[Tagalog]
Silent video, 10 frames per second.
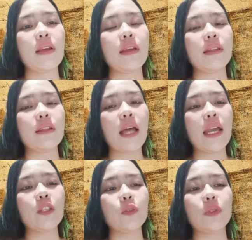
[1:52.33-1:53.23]

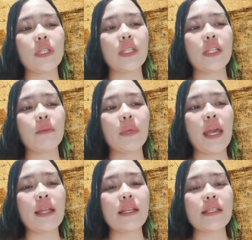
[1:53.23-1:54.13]
Dahil tulad ng
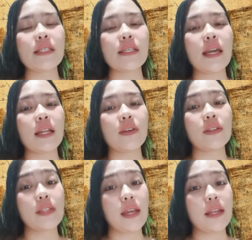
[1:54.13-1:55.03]
bayaning Gat
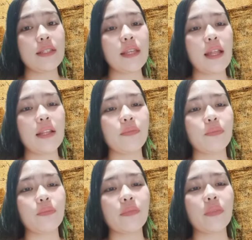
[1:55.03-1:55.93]
Jose Rizal,
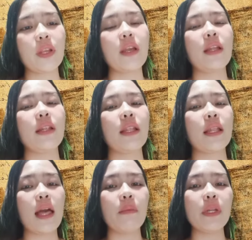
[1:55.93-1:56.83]

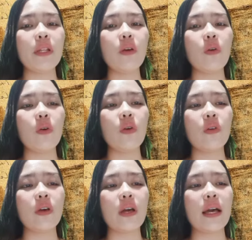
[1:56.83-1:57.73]
lalaban ako
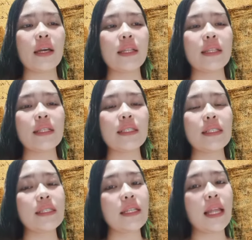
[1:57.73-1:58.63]
hanggat
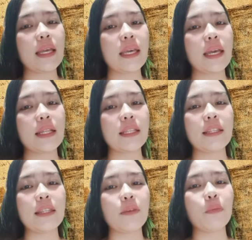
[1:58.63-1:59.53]
nasisilayan
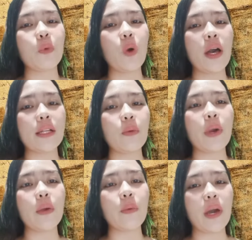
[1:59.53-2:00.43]
ng bukang ni Wayway.